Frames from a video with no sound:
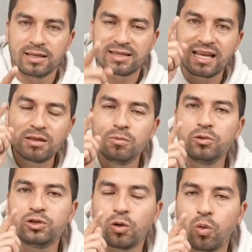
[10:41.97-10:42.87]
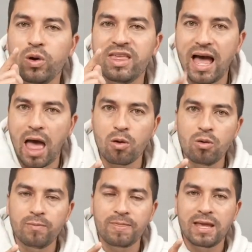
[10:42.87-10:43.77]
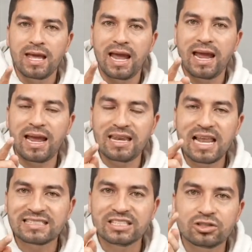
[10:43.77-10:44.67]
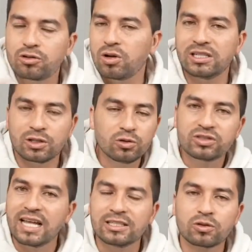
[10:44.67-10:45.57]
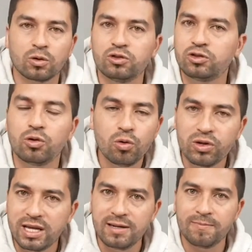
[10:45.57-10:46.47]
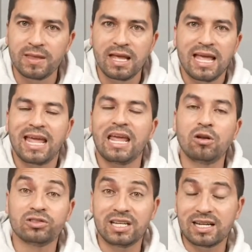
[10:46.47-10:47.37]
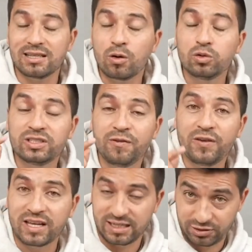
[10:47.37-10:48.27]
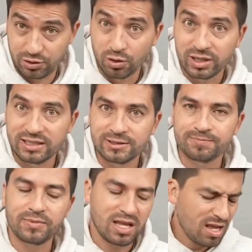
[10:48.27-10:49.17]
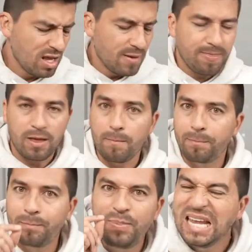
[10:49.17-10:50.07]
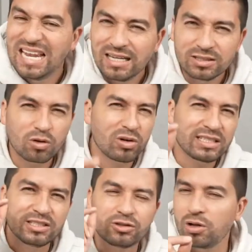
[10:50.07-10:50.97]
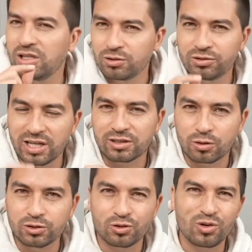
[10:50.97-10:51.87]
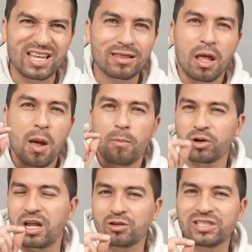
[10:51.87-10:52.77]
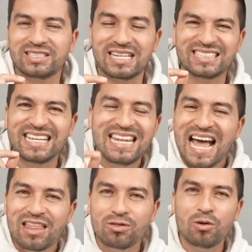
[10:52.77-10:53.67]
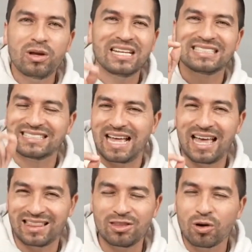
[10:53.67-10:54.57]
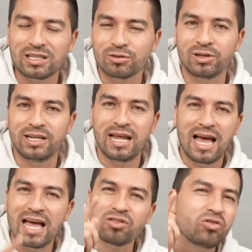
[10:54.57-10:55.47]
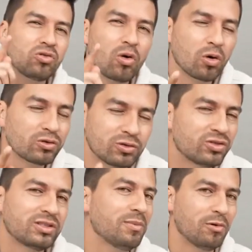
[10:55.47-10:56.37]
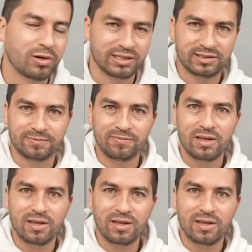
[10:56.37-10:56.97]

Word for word: Tengan mucho cuidado en las historias que ustedes construyen y los llenan de justificaciones. Pilas con las historias que ustedes construyen porque los están llenando y les está dando gasolina a todos sus temores.